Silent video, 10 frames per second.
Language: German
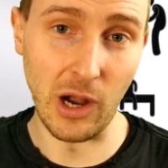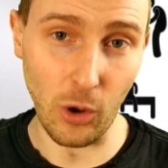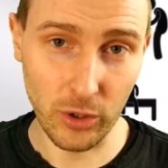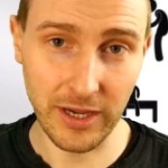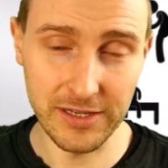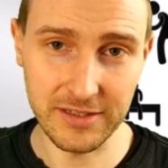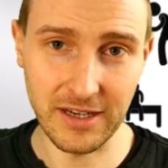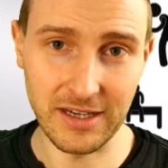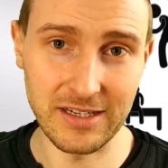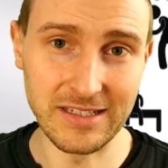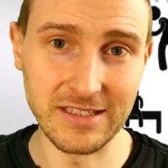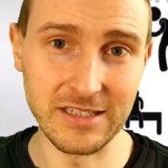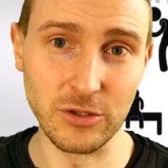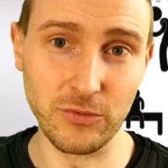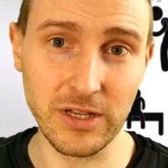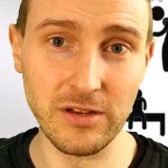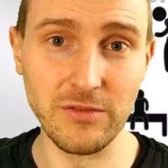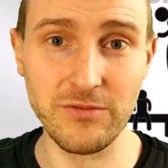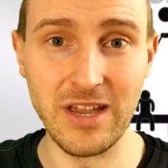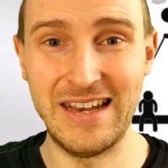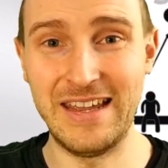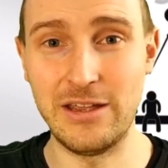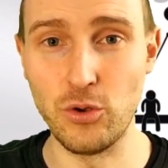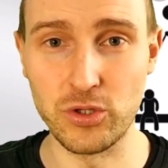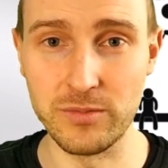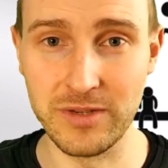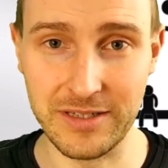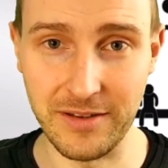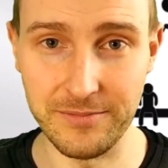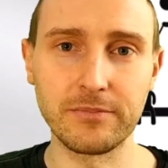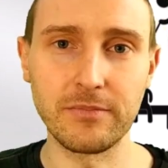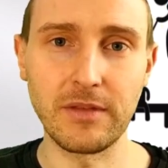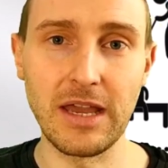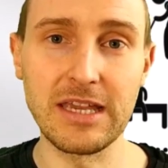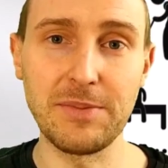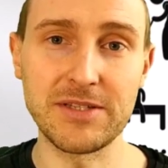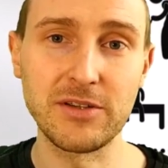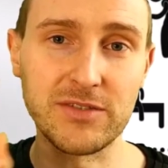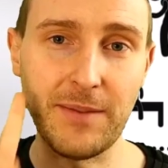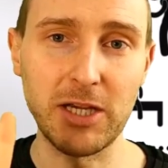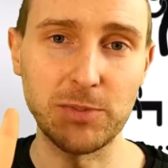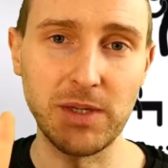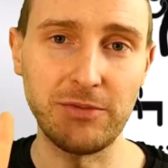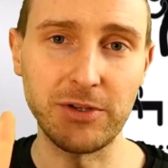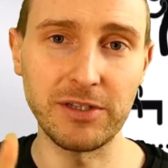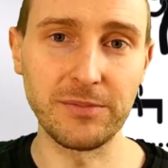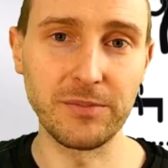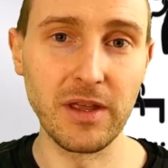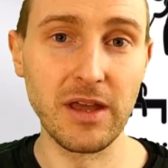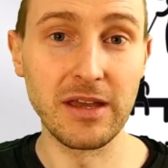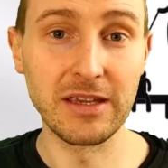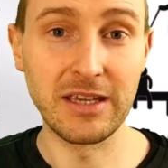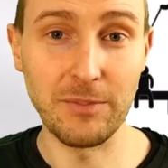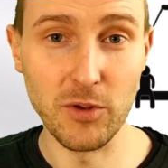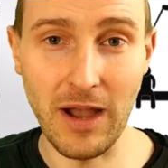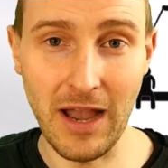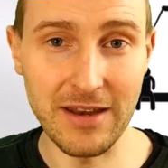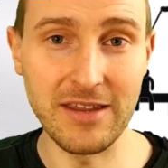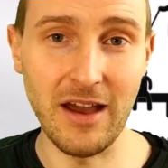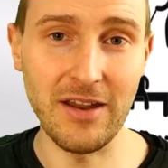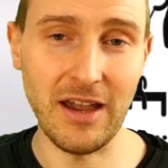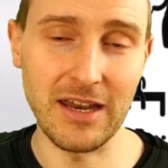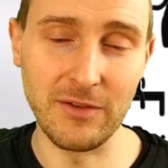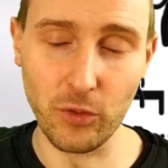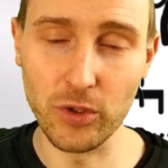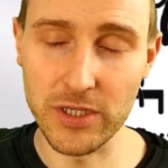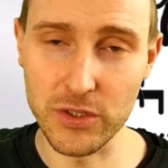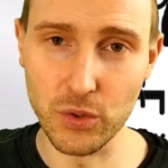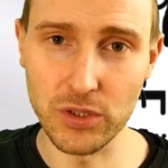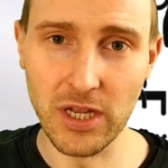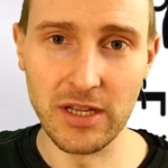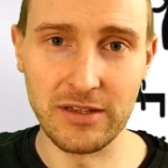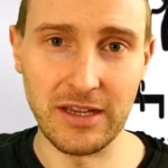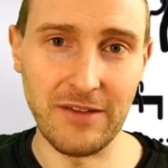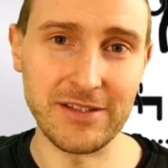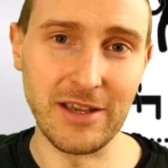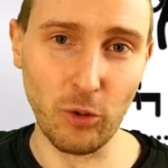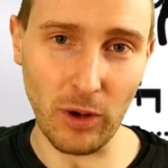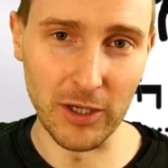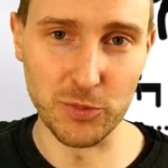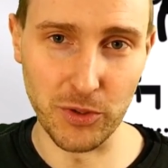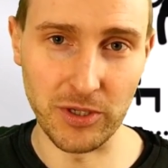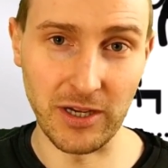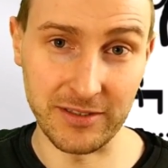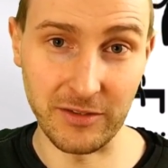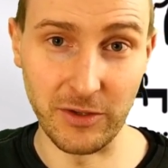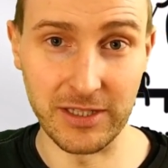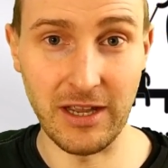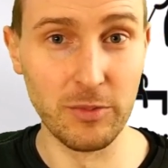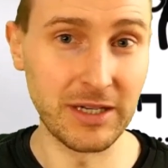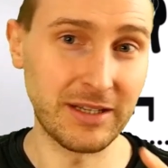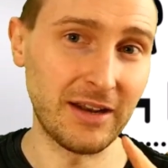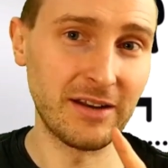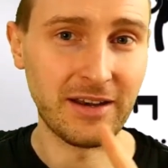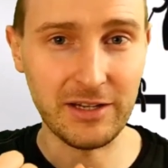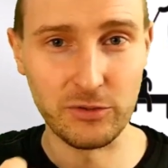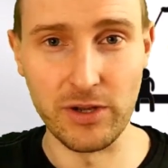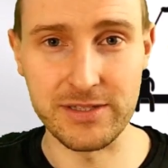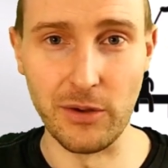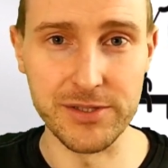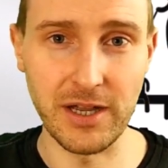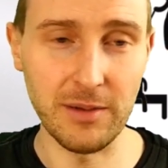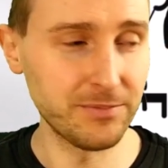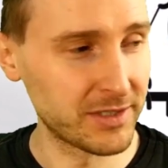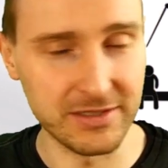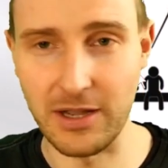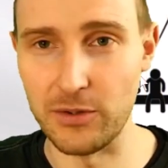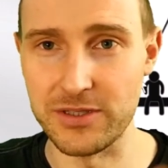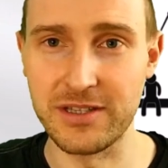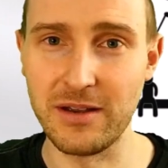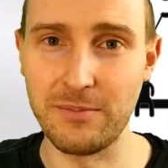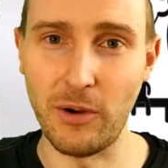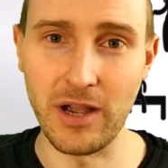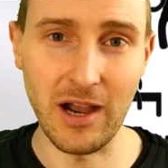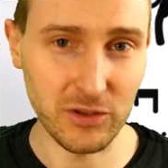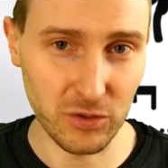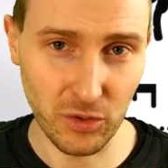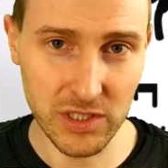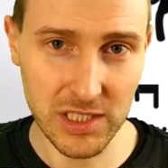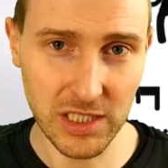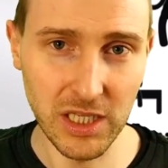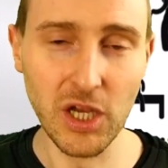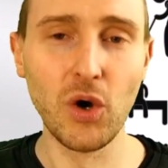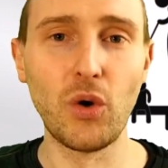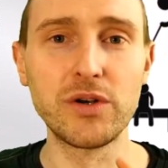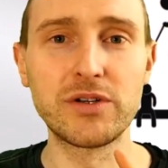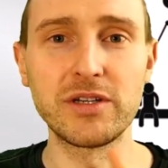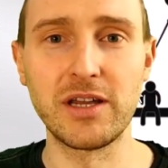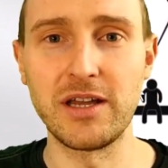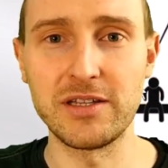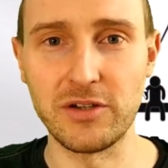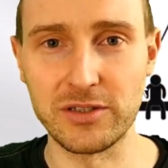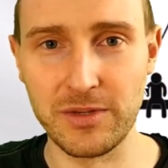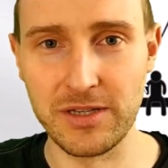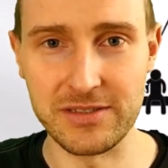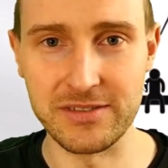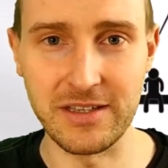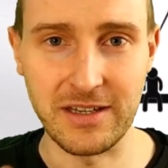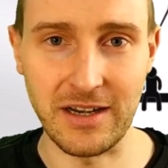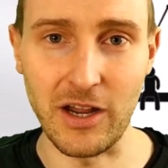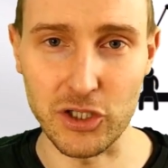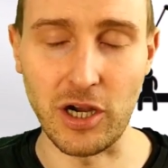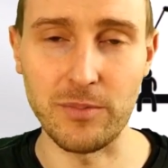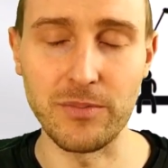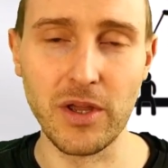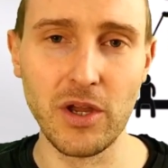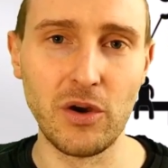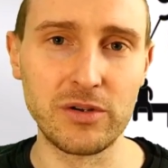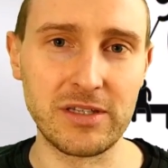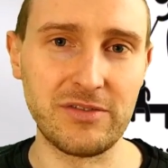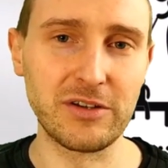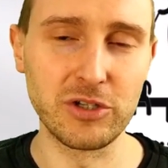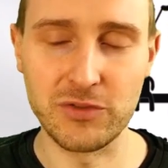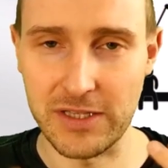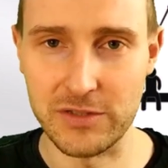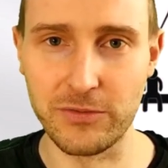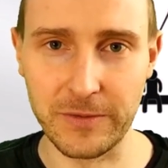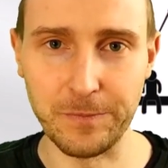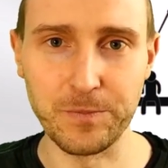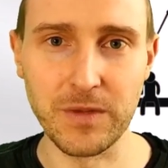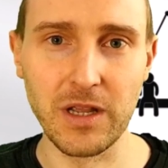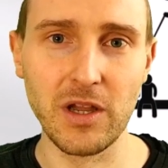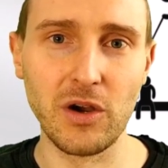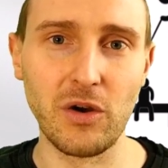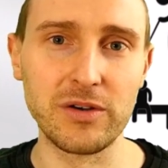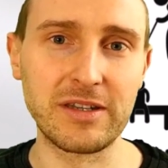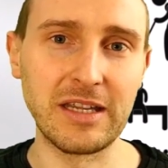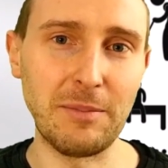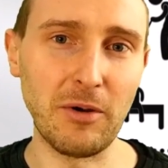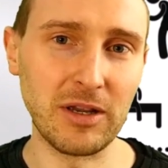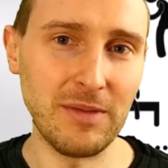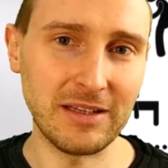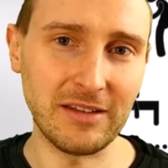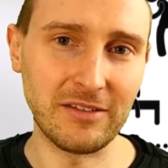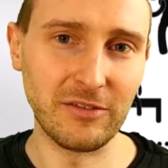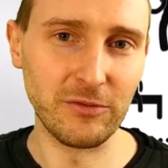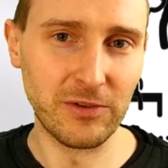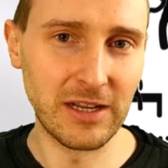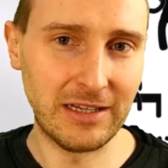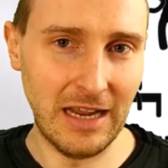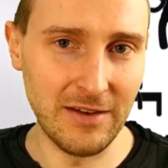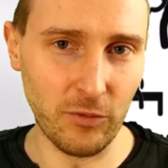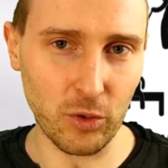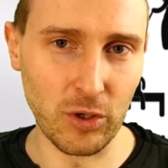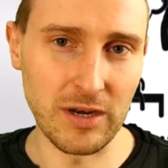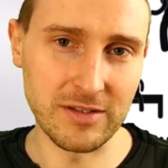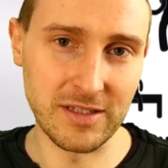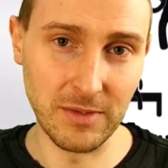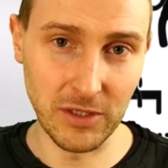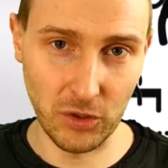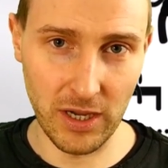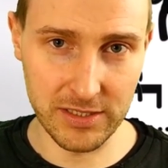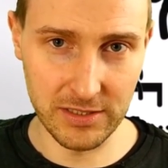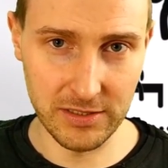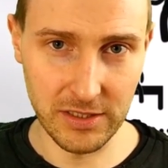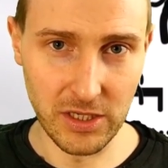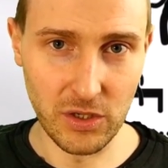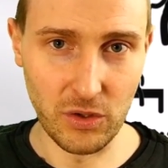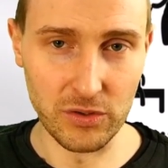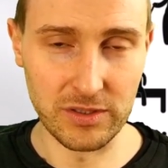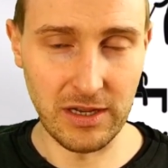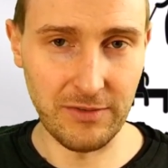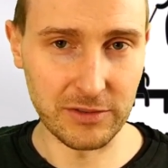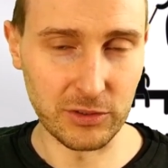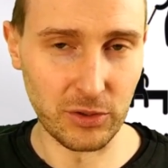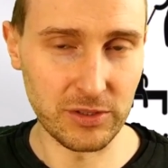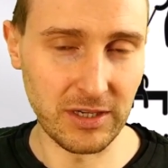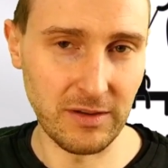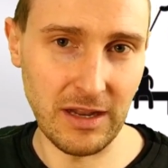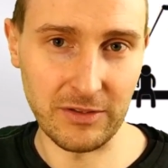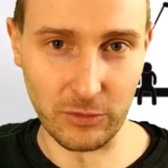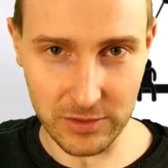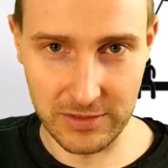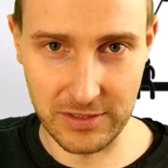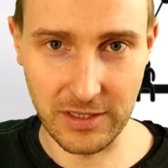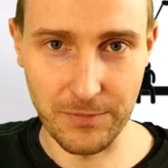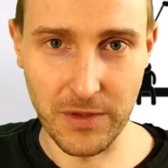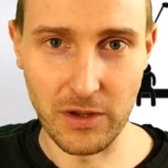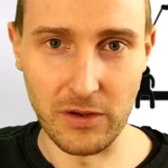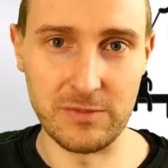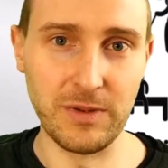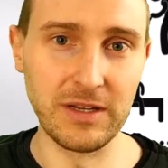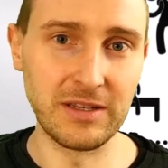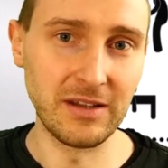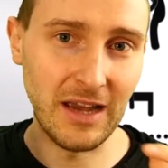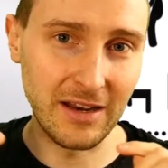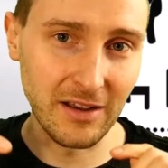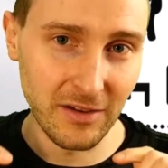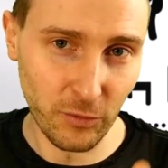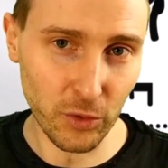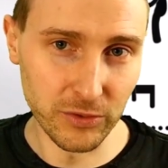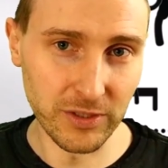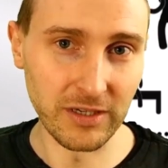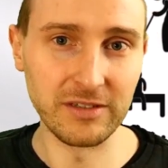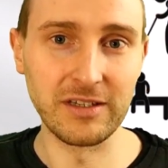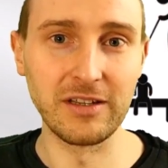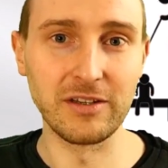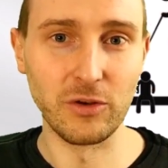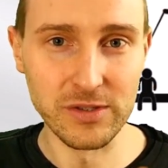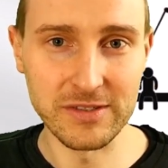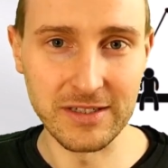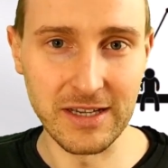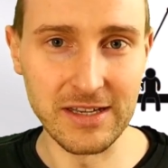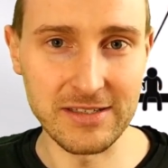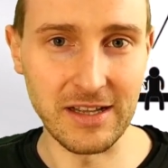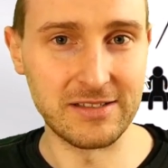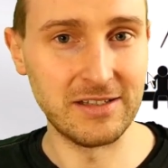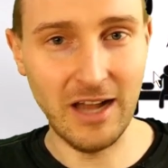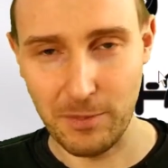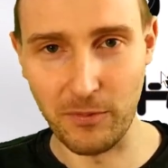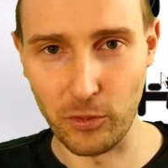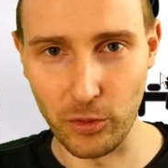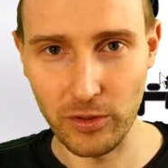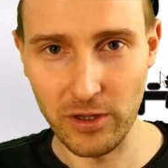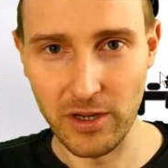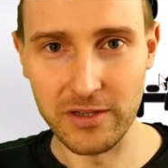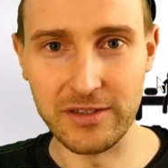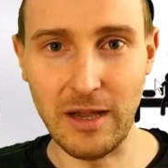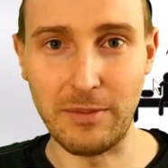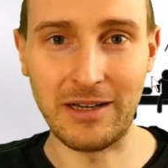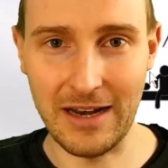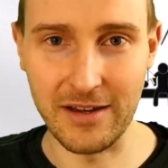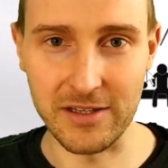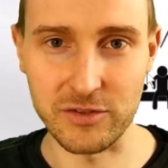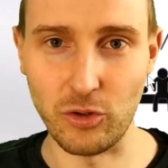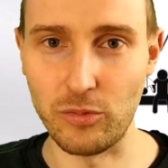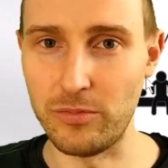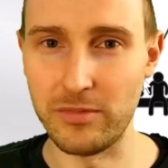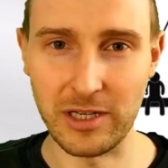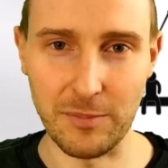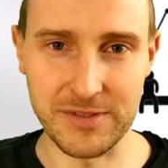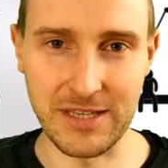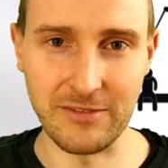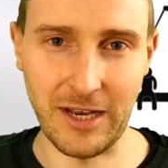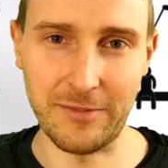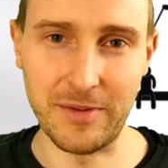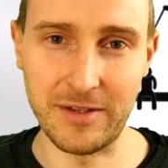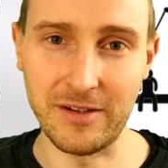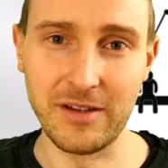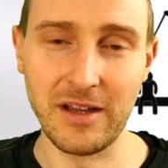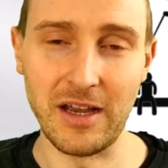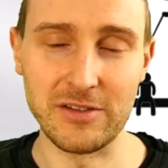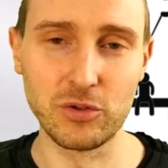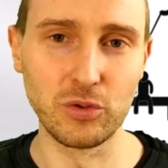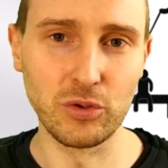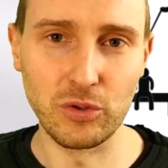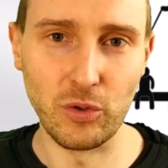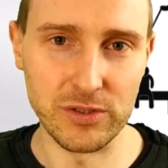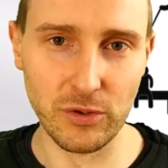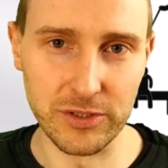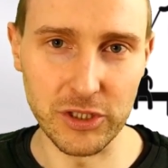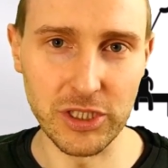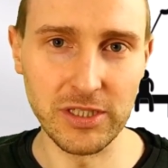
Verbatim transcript: Geld, allerdings nicht so viel wie eine erhöhte Miete. Ich habe jetzt noch zwei Beispiele für dich. Ich habe über ein Jahr nach einer Wohnung gesucht, da ich einfach sehr hohe Ansprüche hatte. Ich wollte unbedingt ein recht neues Haus haben. Dieses Haus ist hier Baujahr 98 und äh, es sollte mindestens eine Garage haben. Und das war natürlich schwer zu finden. Und ich habe auch gemerkt, dass viele kleine Wohnungen ziemlich teuer sind und etwas größer, etwas günstiger. Und jetzt bin ich hier in einer Wohnung drin, die günstiger ist als die Nachbarwohnung, die aber kleiner ist um, ich glaube, 10 Quadratmeter. Also schon ein großer Unterschied.